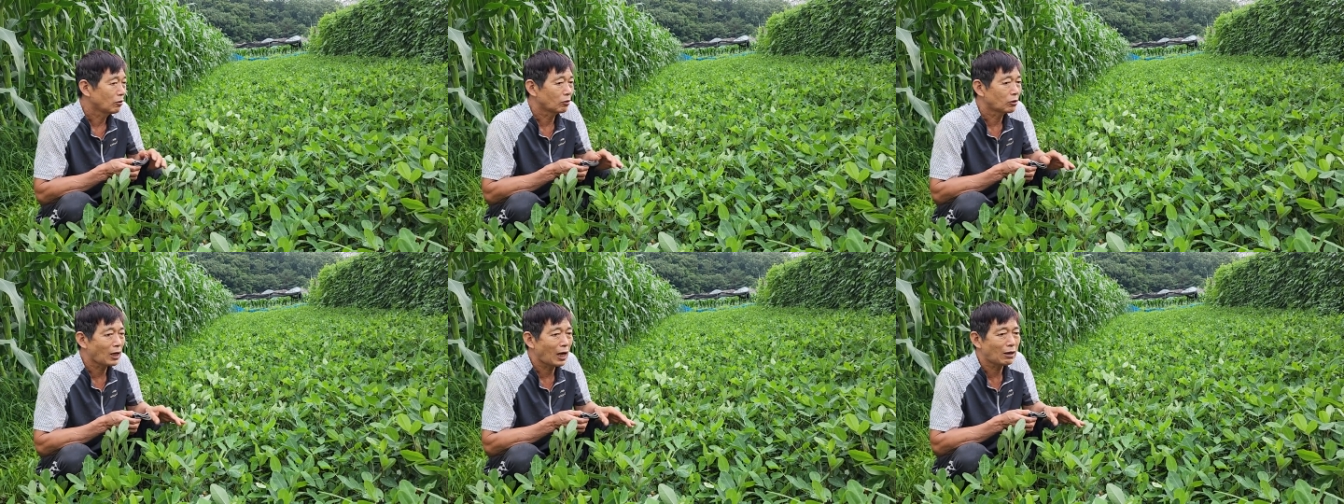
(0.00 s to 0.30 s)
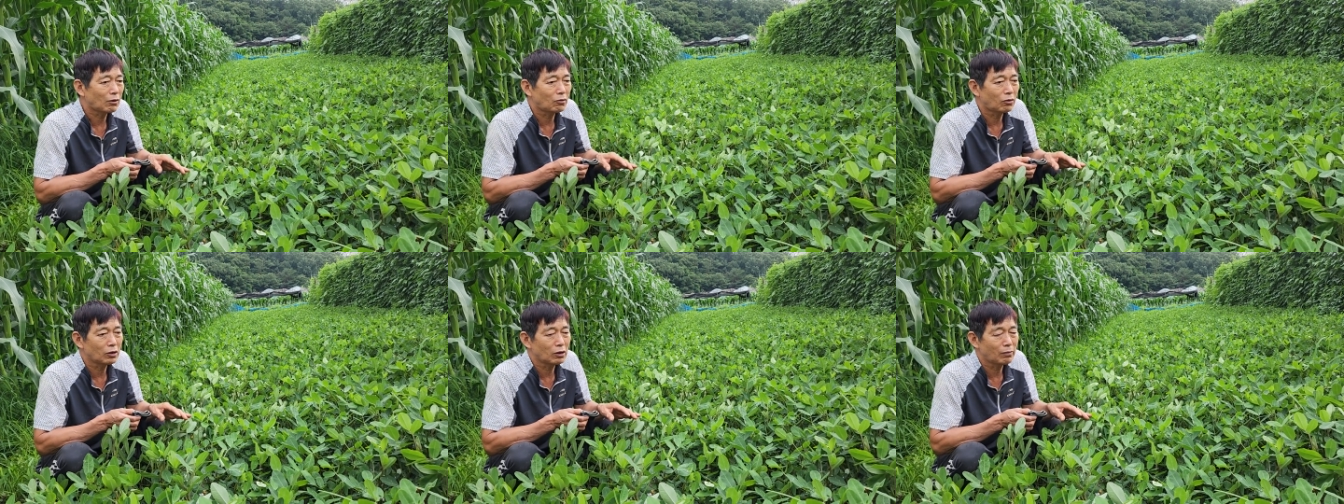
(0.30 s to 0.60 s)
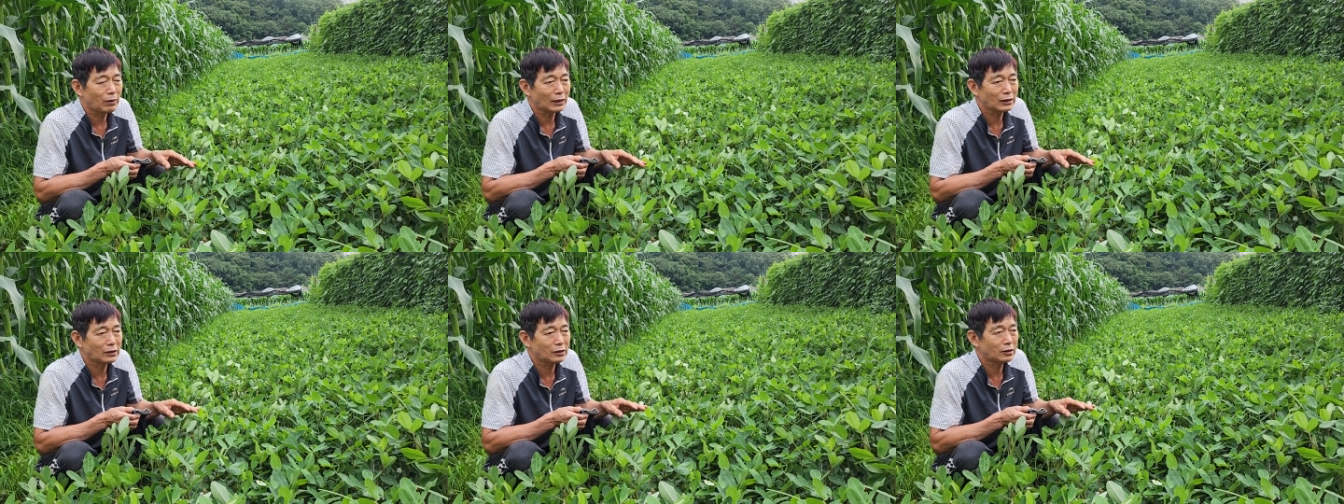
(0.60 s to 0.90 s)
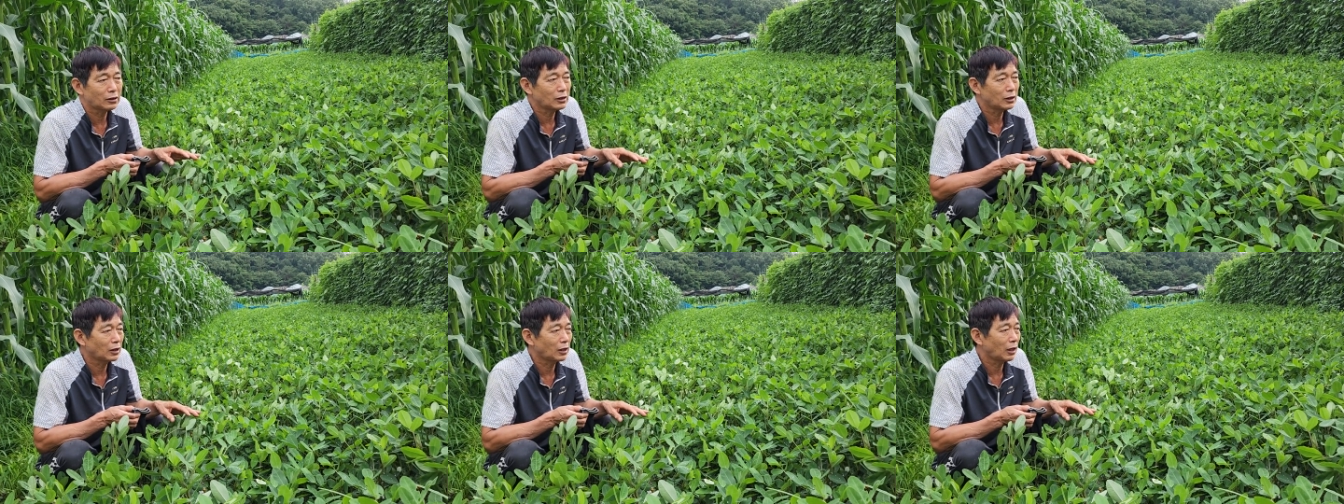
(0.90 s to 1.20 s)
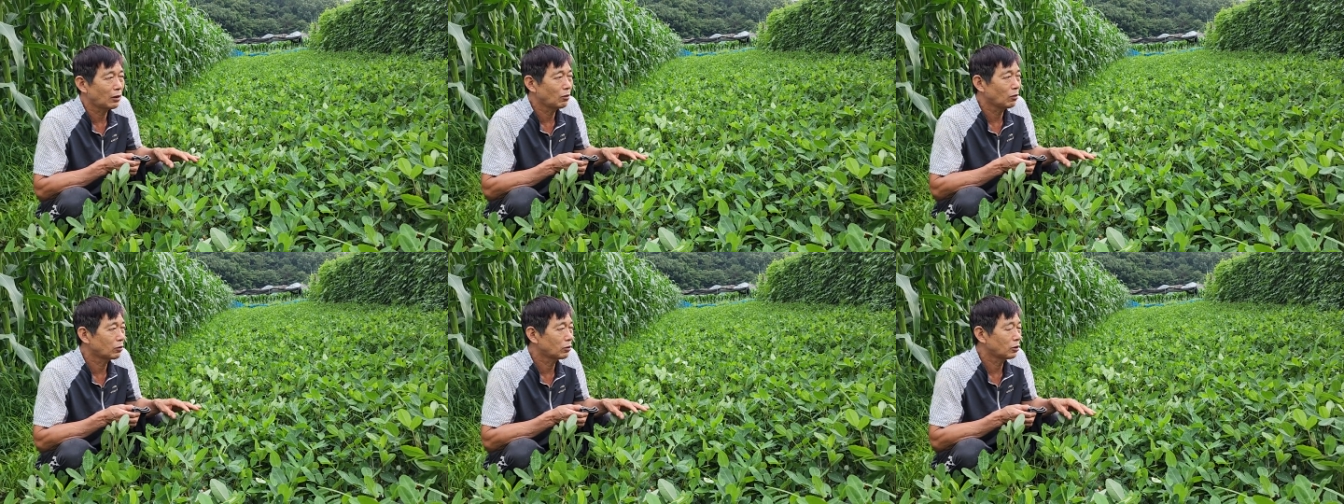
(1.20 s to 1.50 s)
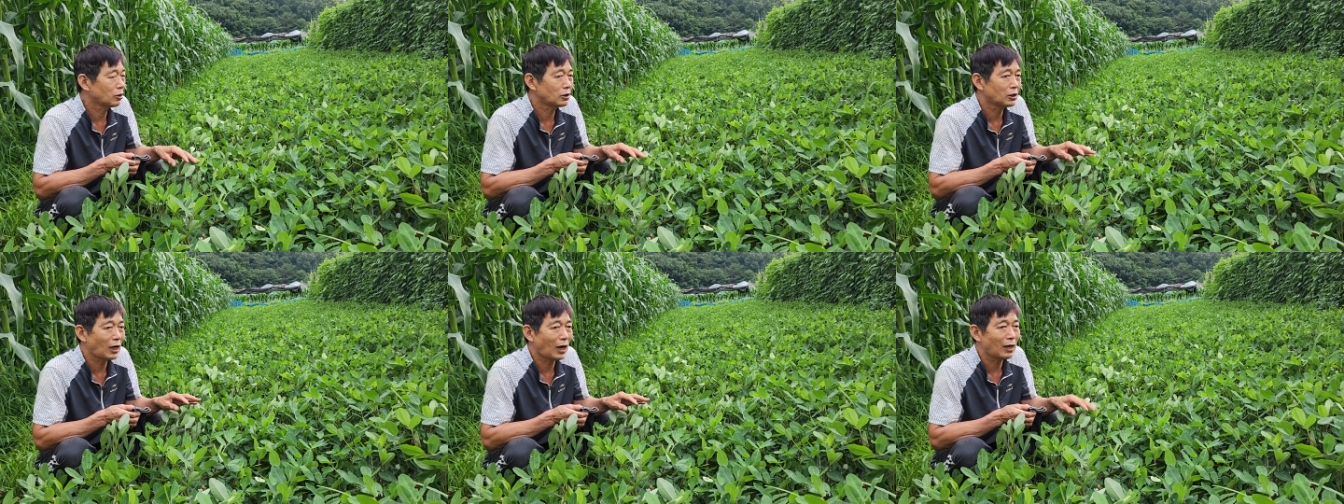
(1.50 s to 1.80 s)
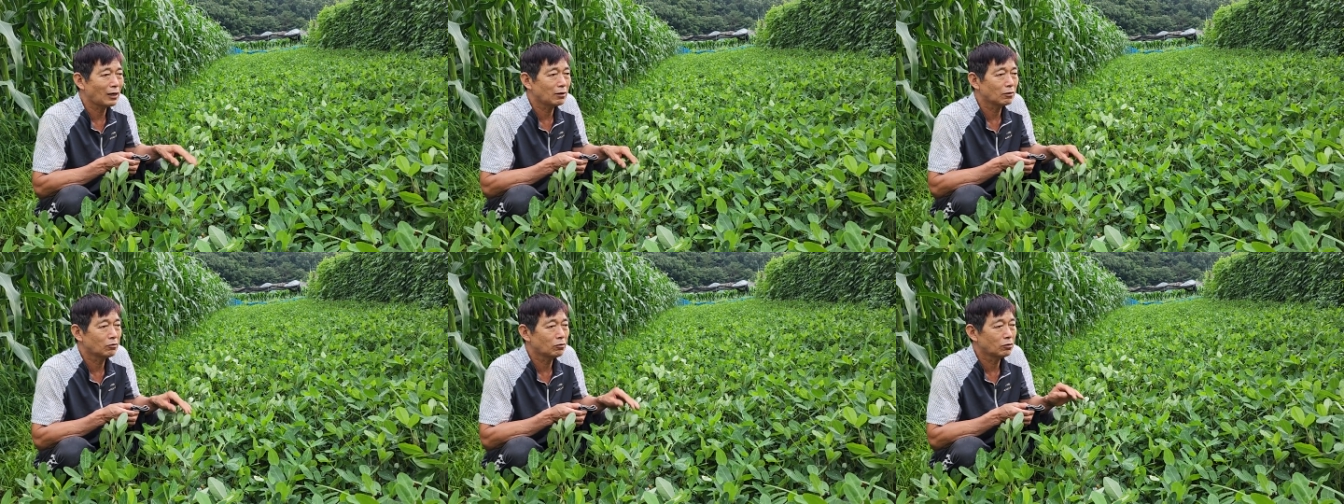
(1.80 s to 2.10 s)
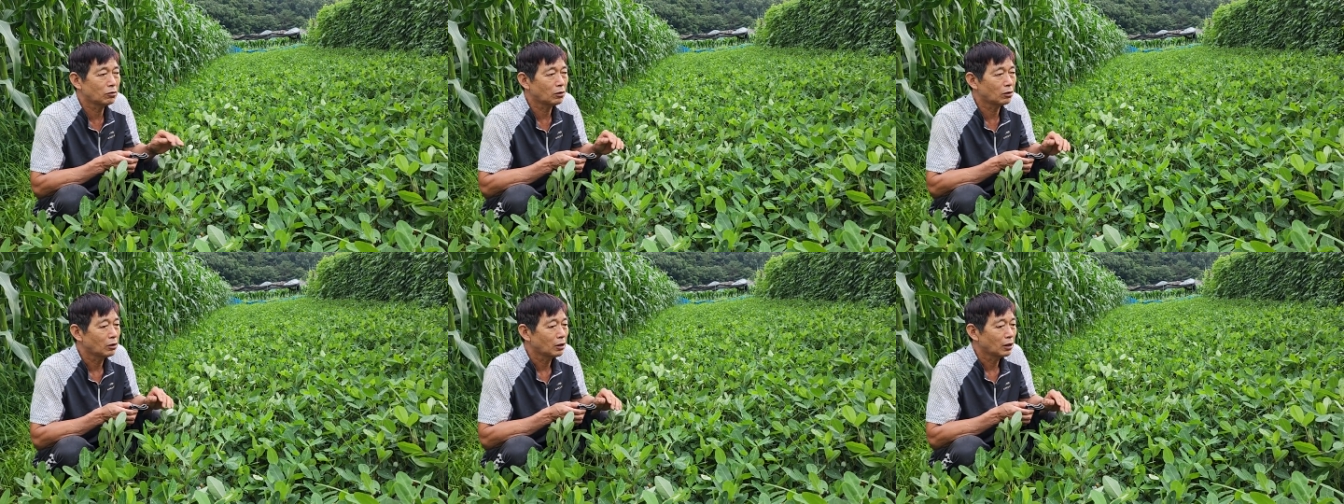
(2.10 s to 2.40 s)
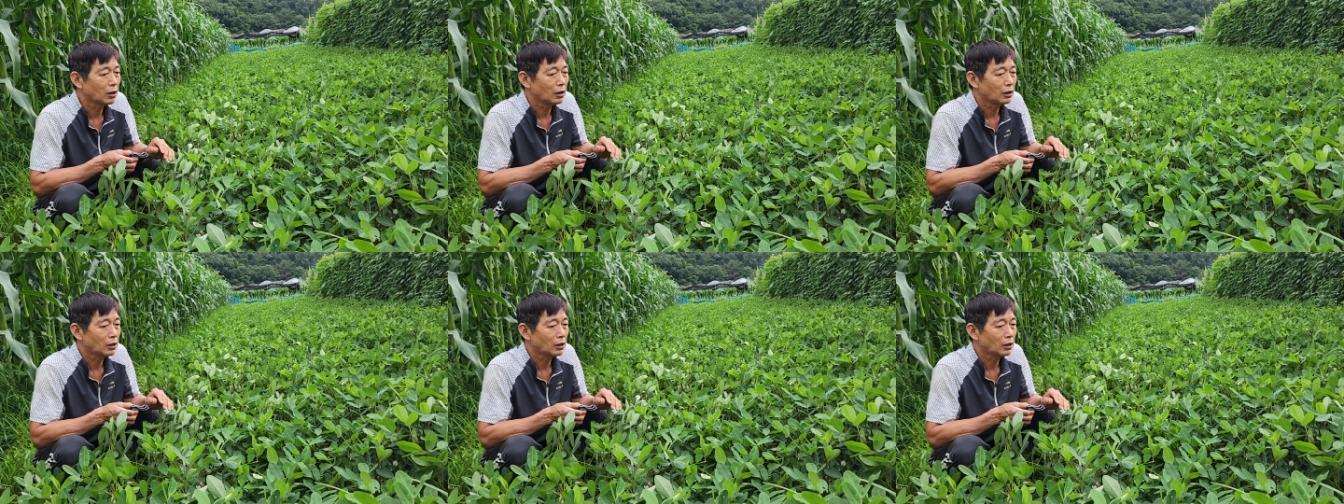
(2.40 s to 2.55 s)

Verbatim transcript: 요 땅콩이 맛있으니까 요거를 이제 알고